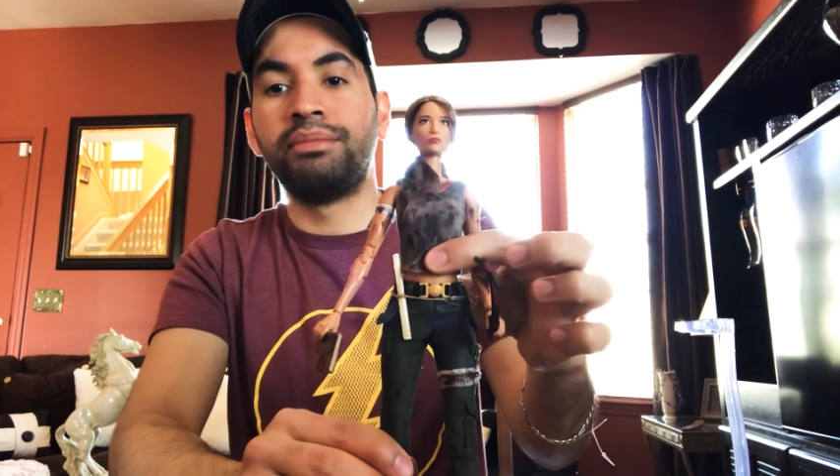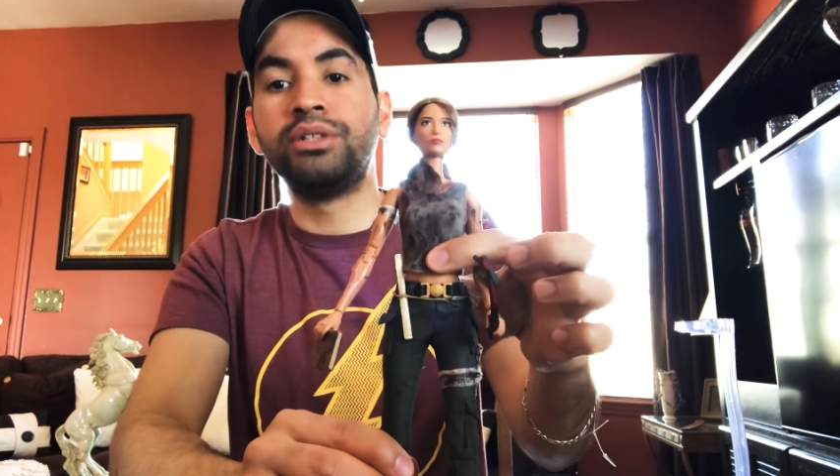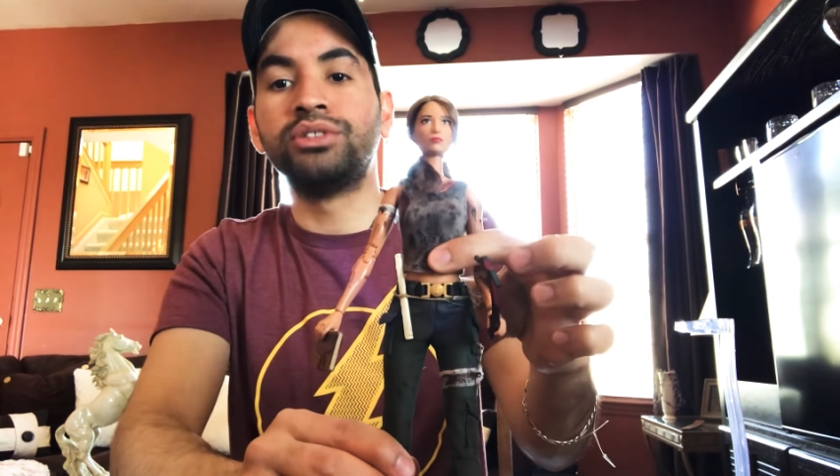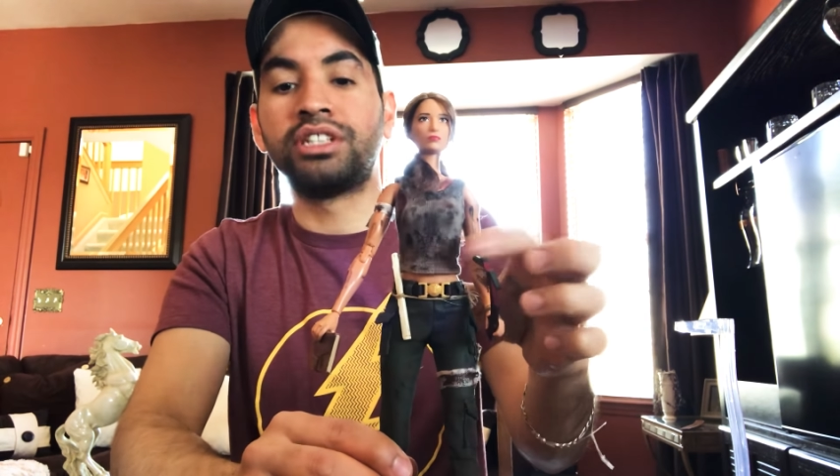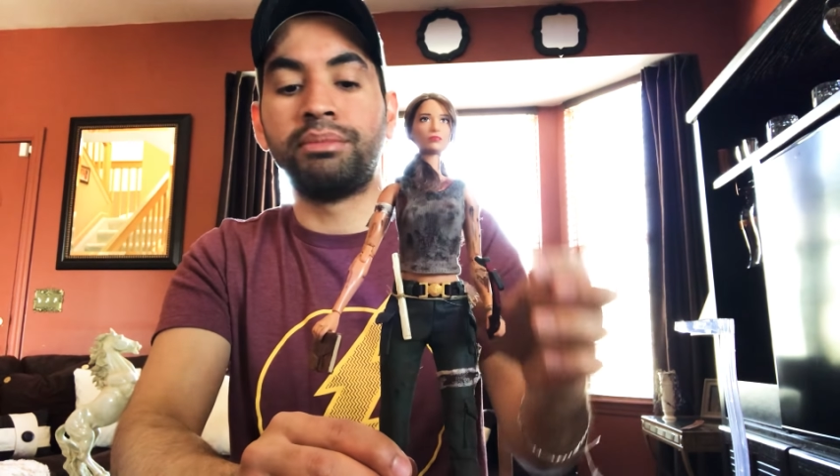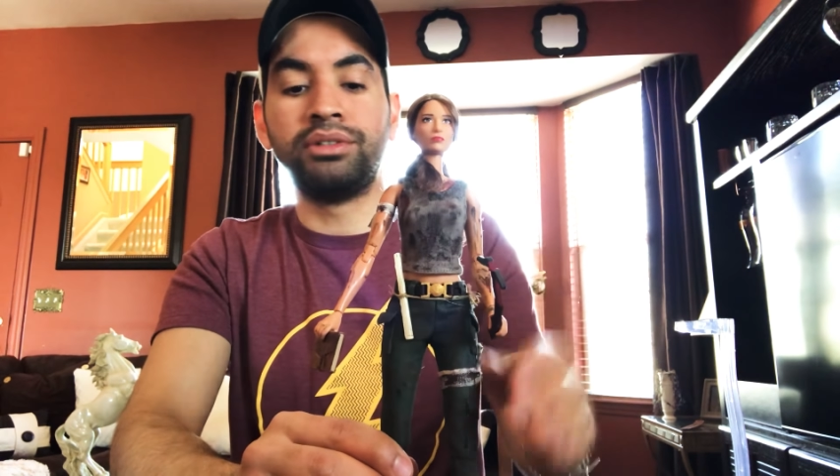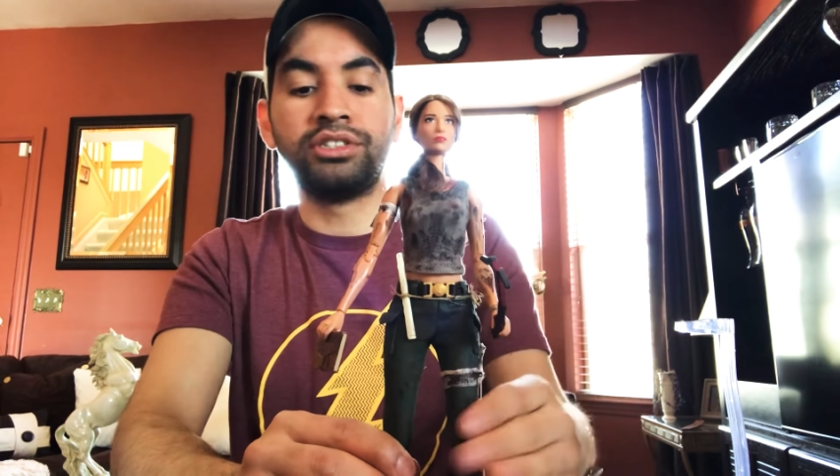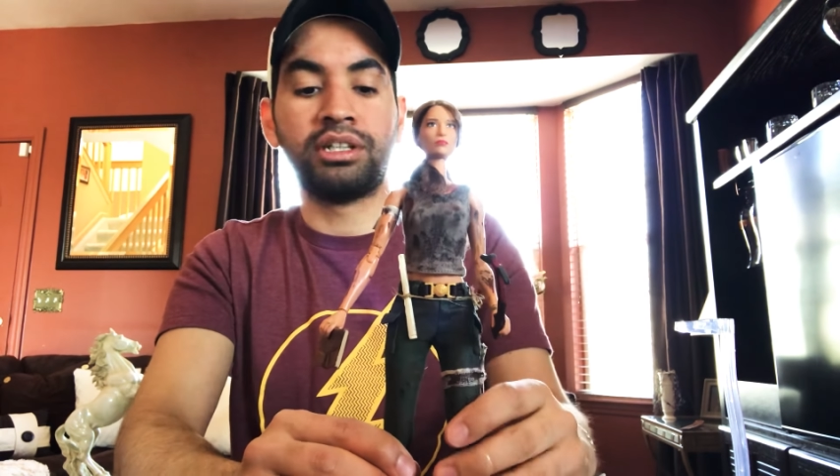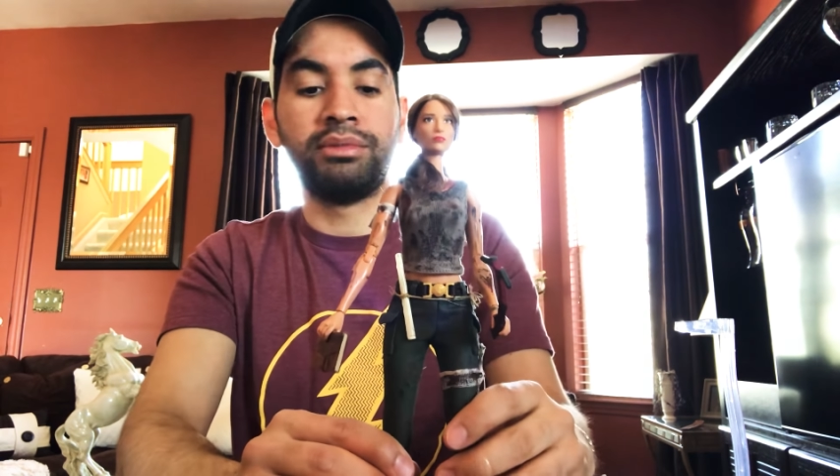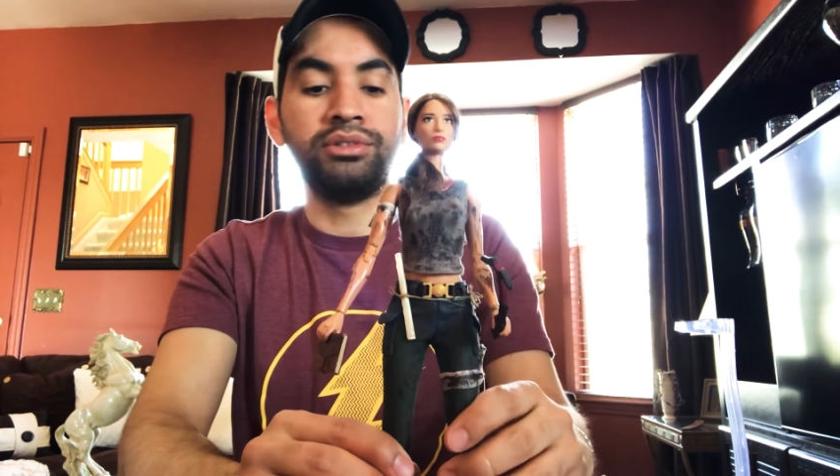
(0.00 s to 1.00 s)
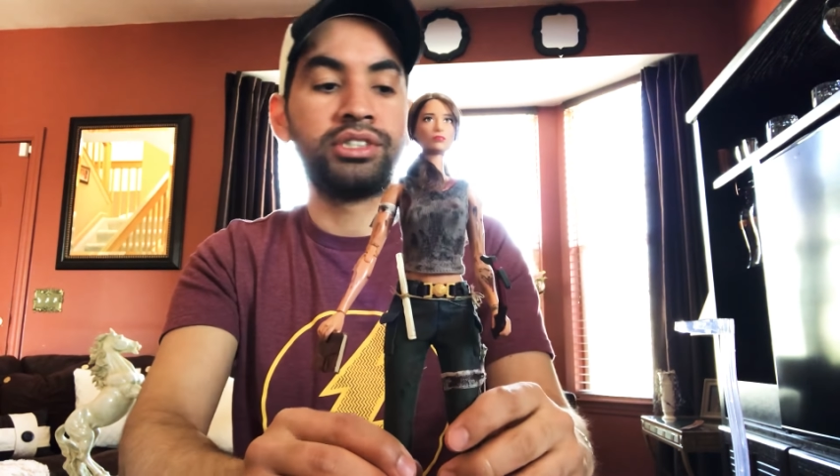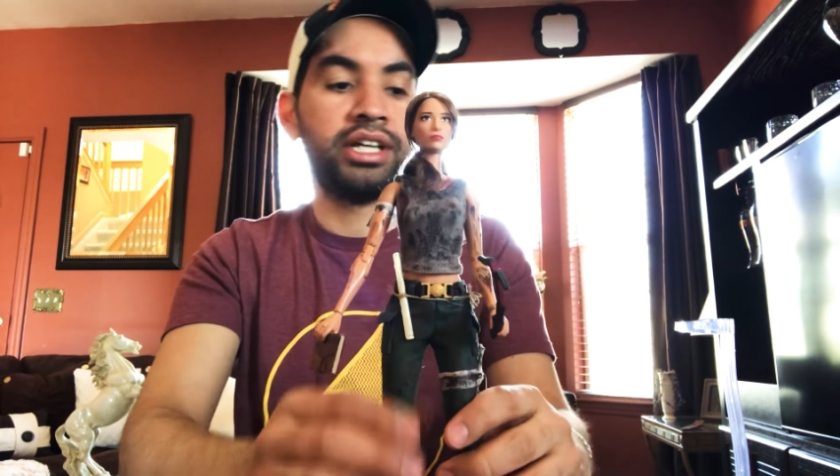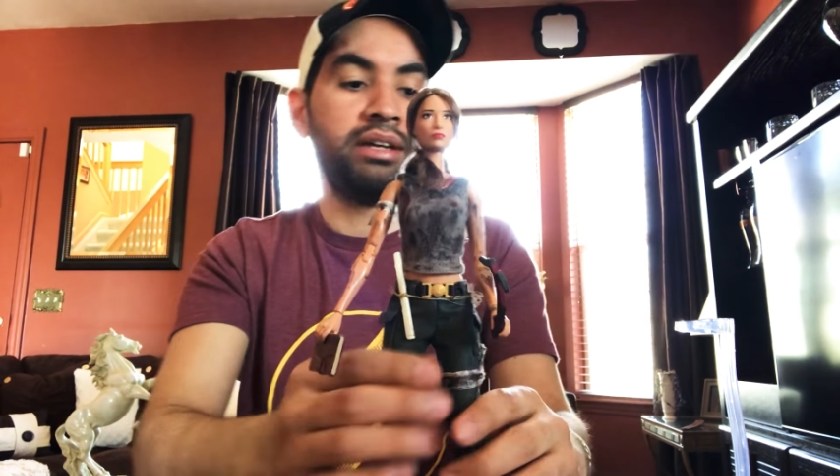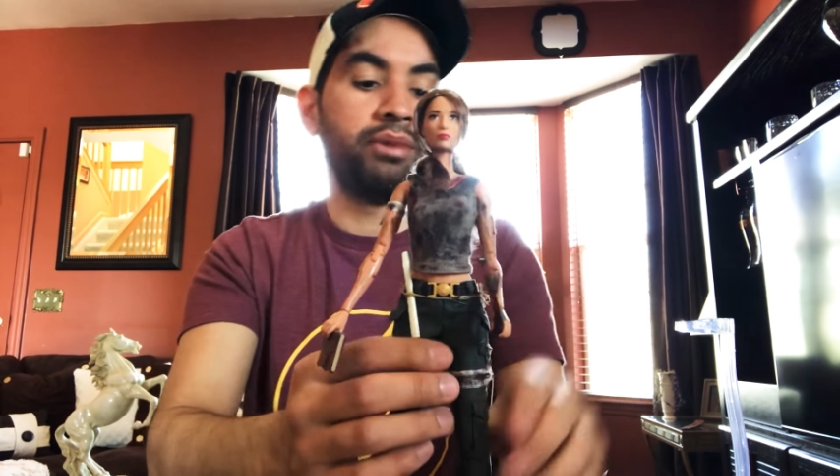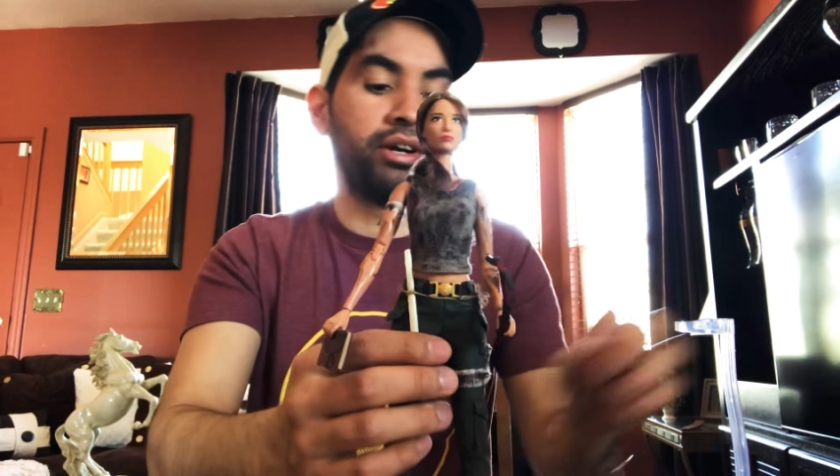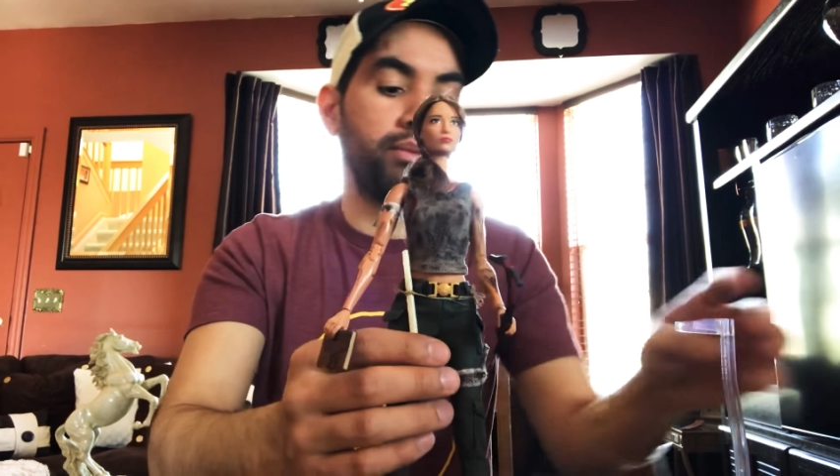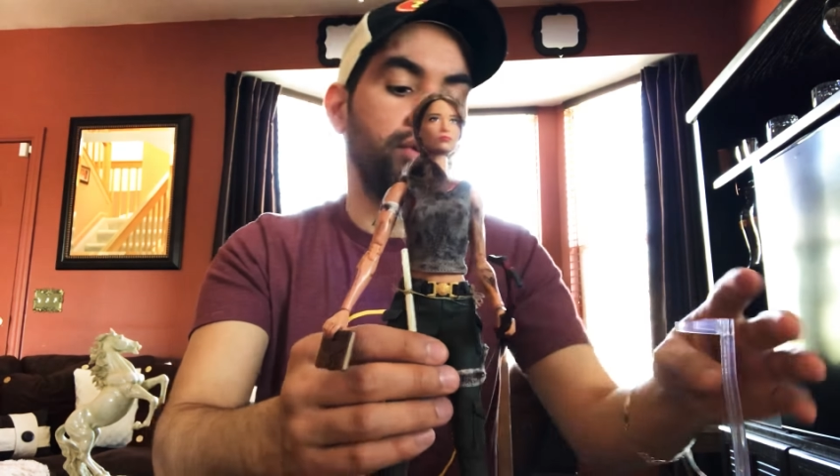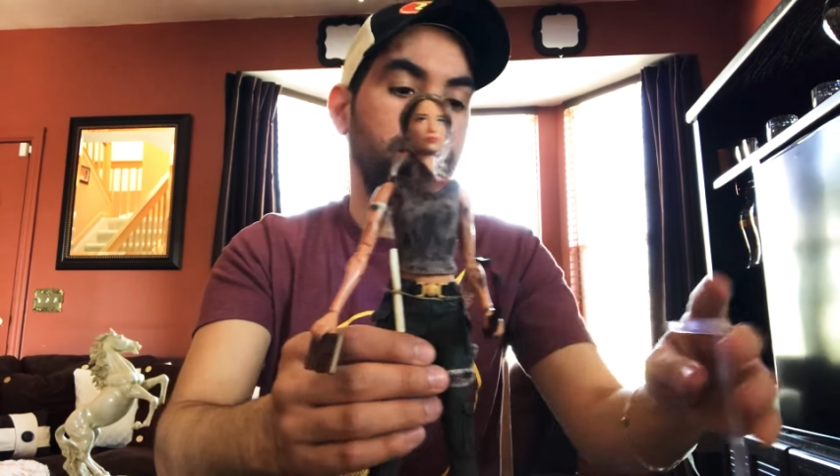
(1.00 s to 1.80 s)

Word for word: me gusta, me gusta, me gusta. Y bueno, me